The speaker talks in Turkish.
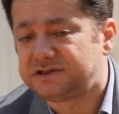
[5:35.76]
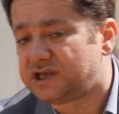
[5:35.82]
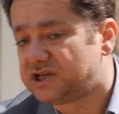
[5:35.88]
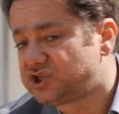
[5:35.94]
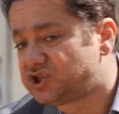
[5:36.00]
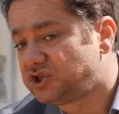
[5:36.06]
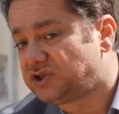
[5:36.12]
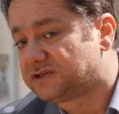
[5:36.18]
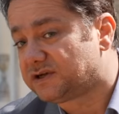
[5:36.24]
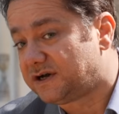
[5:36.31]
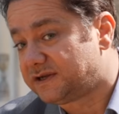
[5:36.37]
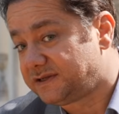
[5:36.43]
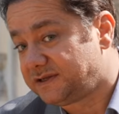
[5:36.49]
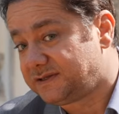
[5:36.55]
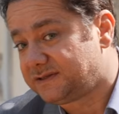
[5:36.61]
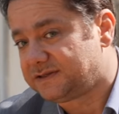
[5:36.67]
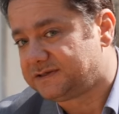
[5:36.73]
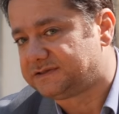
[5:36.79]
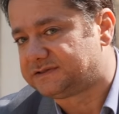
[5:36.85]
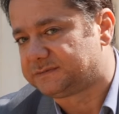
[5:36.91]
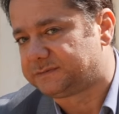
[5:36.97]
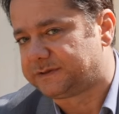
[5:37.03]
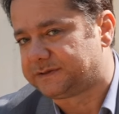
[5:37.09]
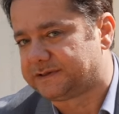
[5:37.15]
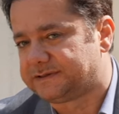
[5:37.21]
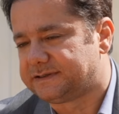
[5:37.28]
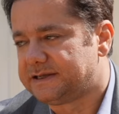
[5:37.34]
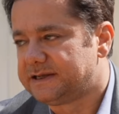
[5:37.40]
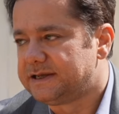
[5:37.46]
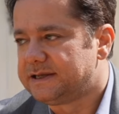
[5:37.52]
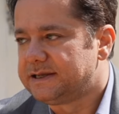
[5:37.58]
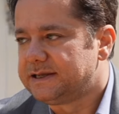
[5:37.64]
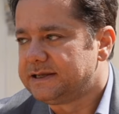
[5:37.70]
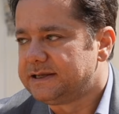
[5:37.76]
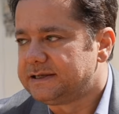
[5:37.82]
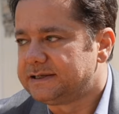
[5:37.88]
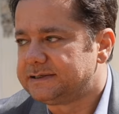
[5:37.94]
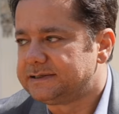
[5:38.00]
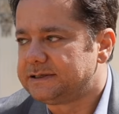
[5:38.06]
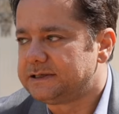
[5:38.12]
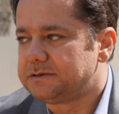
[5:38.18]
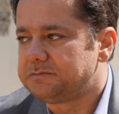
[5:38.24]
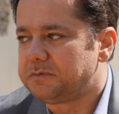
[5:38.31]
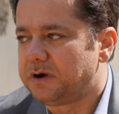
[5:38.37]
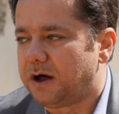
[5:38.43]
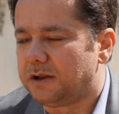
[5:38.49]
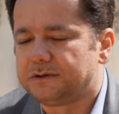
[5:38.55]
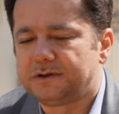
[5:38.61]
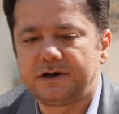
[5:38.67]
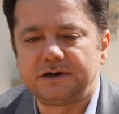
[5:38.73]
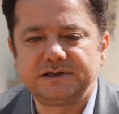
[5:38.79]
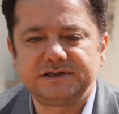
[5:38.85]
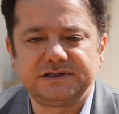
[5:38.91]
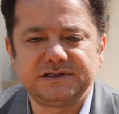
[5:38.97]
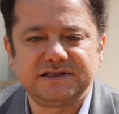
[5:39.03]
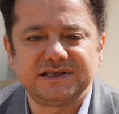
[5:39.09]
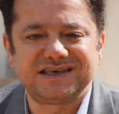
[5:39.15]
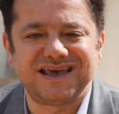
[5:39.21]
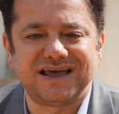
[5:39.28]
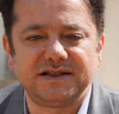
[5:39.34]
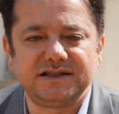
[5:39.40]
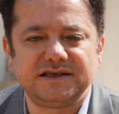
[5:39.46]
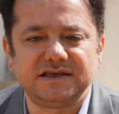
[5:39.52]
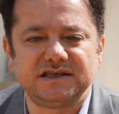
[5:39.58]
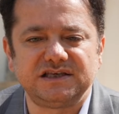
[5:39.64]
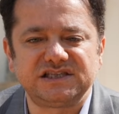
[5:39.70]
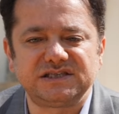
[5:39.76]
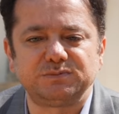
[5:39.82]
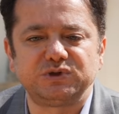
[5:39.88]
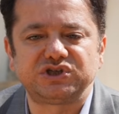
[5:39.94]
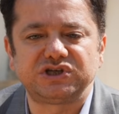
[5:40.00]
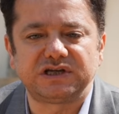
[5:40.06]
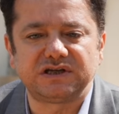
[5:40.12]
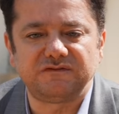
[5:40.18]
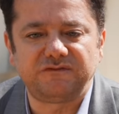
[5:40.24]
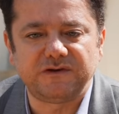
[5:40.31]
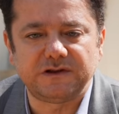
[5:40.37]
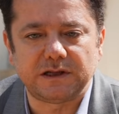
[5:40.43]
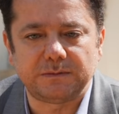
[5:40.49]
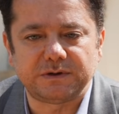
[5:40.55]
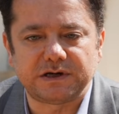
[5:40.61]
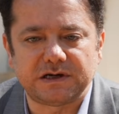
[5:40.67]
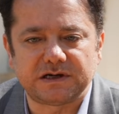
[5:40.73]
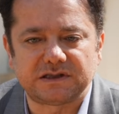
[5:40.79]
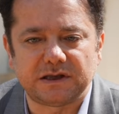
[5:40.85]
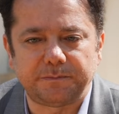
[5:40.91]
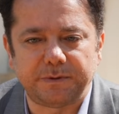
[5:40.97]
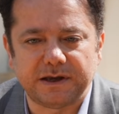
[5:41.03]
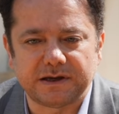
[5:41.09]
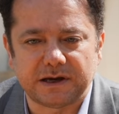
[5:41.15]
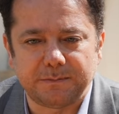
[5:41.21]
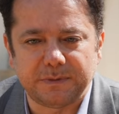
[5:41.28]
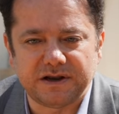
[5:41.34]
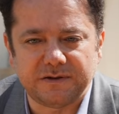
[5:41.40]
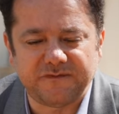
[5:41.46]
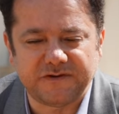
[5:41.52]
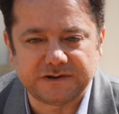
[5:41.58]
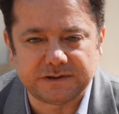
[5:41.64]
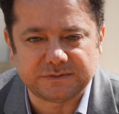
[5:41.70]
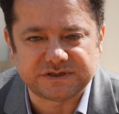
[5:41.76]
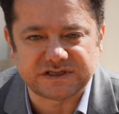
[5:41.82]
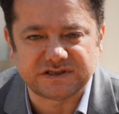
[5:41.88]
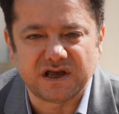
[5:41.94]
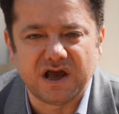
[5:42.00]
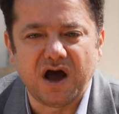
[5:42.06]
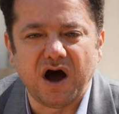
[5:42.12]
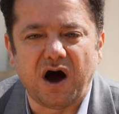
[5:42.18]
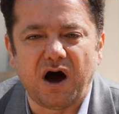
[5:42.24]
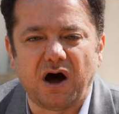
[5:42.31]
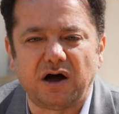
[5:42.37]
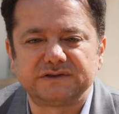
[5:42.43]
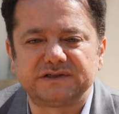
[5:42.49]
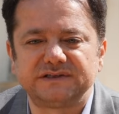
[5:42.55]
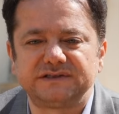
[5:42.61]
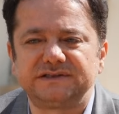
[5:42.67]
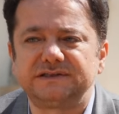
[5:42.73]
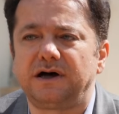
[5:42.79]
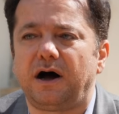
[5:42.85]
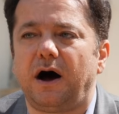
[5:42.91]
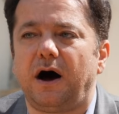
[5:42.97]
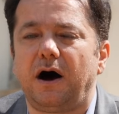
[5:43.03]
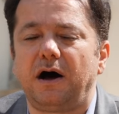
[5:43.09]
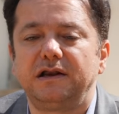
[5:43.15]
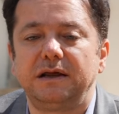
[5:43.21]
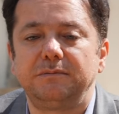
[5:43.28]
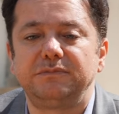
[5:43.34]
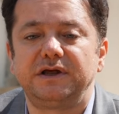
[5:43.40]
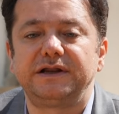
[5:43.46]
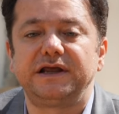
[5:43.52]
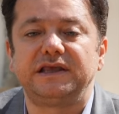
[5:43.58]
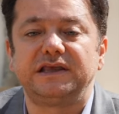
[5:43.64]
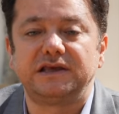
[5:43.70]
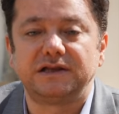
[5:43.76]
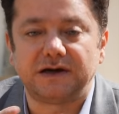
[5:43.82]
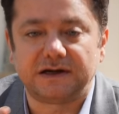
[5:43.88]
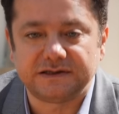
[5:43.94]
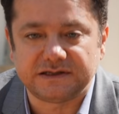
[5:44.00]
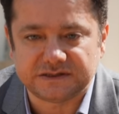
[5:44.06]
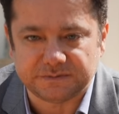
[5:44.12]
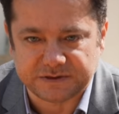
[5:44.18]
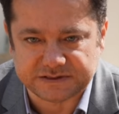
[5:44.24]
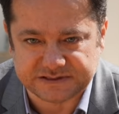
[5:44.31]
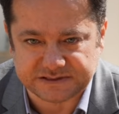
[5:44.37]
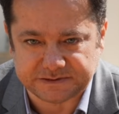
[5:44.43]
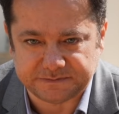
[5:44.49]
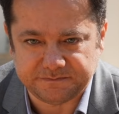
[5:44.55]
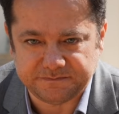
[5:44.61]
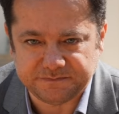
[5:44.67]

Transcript: teşri tarihinden itibaren e, Allah'ın kendi ismi şerifiyle birlikte Peygamber Efendimizin adını alemlere ilan etmesi,